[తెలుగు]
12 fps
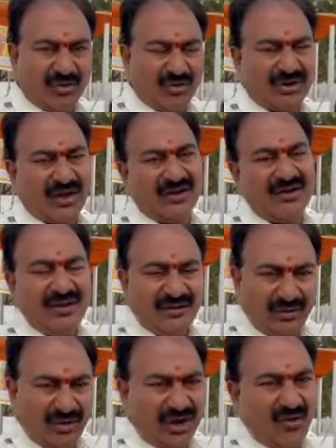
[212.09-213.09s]
ఘోర
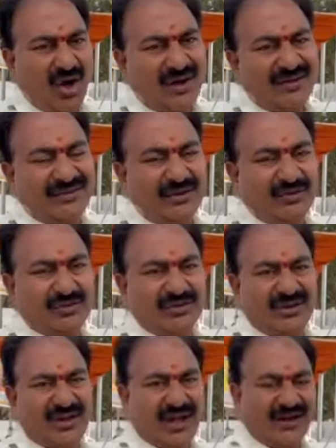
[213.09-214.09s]
ఘోరవాన
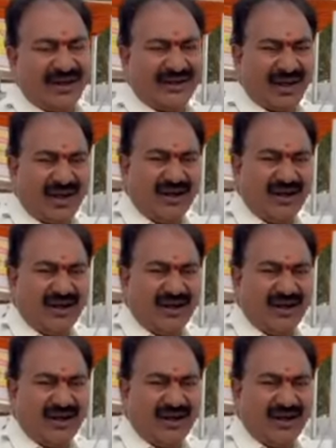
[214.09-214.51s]
జరుగుతుంది అనేక